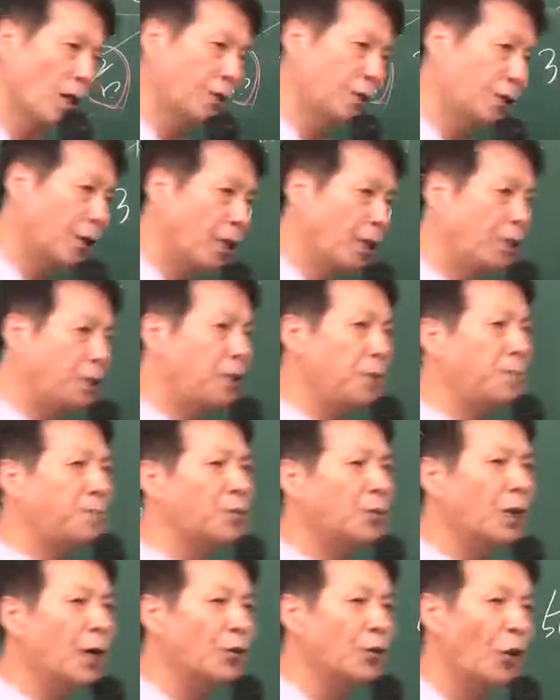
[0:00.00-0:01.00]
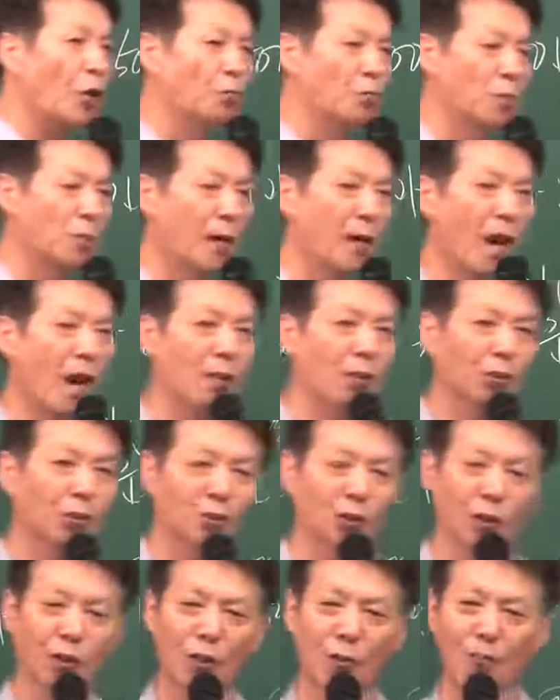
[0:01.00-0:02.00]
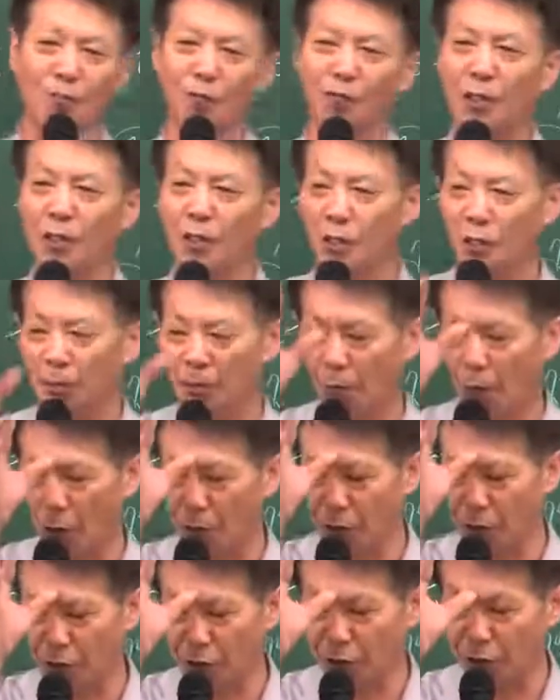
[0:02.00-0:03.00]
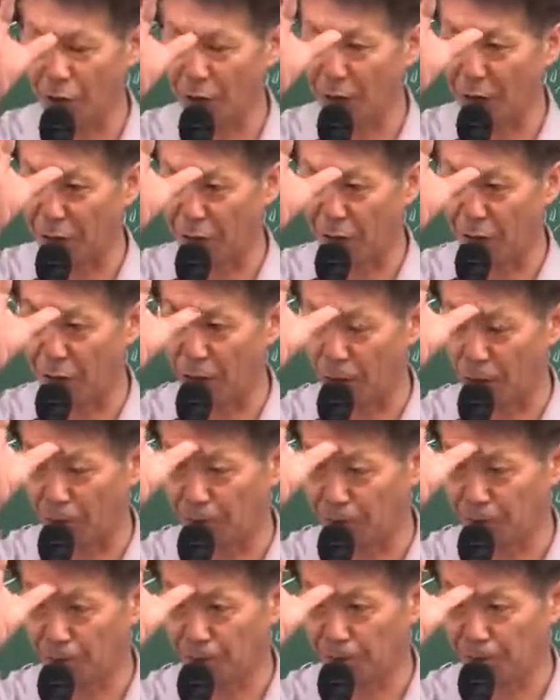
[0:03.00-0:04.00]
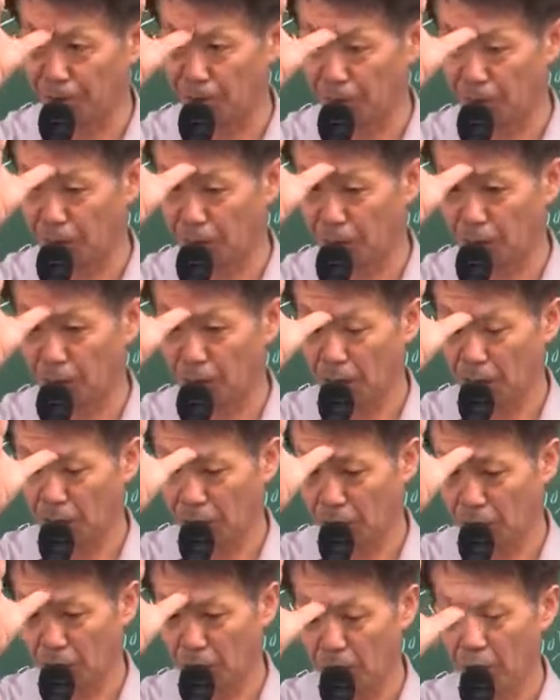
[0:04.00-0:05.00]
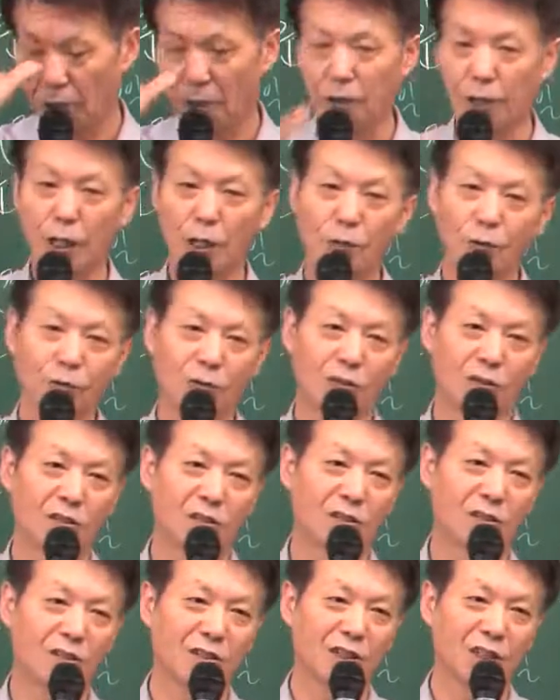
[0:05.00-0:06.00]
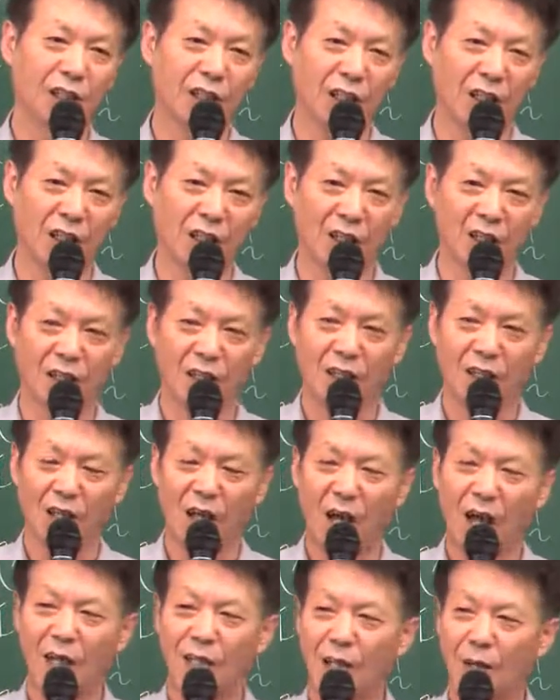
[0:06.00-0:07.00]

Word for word: 적엔 14조 업무만 할 것처럼 법인이 써냈어요. 그래놓고 은근히 하다